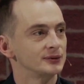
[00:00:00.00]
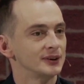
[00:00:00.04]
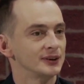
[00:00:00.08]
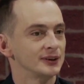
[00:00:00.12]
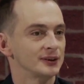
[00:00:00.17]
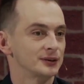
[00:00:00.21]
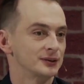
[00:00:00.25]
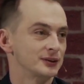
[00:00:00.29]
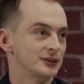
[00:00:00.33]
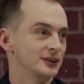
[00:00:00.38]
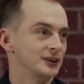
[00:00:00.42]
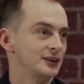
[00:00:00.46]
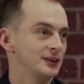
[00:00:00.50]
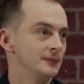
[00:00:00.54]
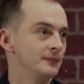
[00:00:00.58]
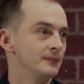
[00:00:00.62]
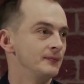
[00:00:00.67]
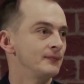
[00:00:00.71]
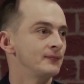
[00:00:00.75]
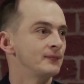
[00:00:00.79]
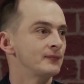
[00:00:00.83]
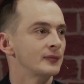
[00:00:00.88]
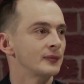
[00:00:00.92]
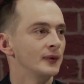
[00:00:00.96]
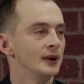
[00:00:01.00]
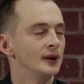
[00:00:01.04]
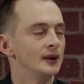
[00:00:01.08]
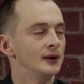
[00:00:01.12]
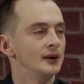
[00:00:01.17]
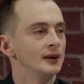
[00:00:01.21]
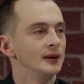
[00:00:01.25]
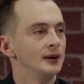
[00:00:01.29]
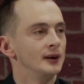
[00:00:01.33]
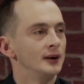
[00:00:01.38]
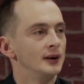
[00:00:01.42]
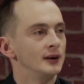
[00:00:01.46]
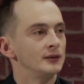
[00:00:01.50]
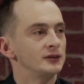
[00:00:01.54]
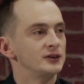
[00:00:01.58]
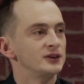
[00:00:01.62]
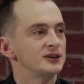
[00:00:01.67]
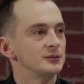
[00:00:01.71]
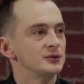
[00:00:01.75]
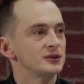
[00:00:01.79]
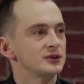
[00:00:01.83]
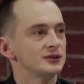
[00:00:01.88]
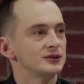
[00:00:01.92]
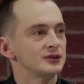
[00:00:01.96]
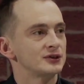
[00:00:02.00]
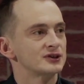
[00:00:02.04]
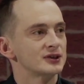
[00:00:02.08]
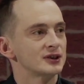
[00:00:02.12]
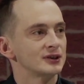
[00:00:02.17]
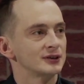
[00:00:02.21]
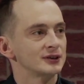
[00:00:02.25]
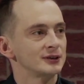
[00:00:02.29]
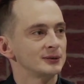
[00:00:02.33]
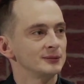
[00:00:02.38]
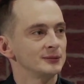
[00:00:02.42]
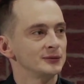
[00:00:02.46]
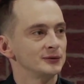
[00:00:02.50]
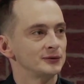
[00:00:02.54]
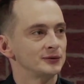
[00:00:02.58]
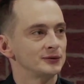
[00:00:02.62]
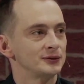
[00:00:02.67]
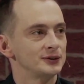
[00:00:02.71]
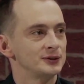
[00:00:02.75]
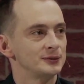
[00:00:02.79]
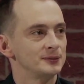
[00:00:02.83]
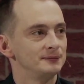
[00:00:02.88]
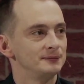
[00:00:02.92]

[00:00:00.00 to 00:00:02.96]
narkotyki. Więc myślę, że trzeba o tym mówić.